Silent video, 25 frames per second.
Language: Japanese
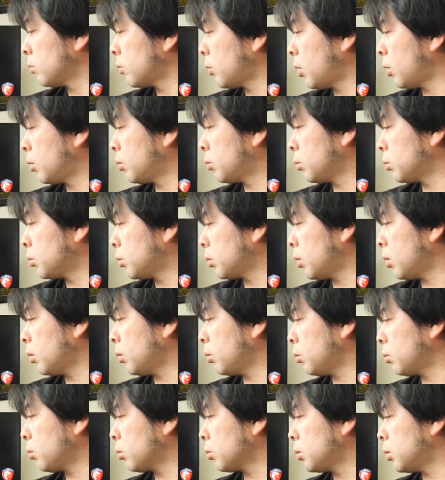はいそちら
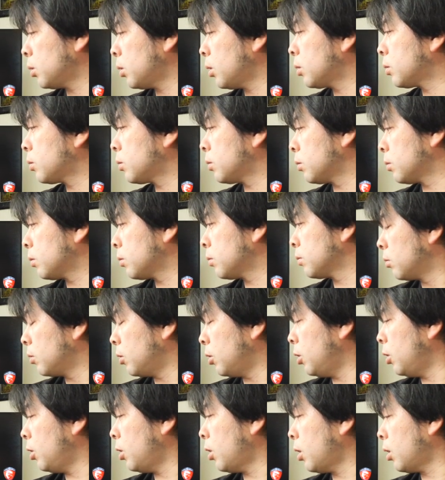でよろしいです
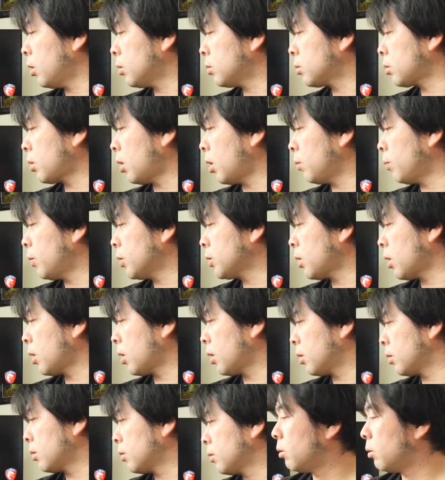いいえ使いません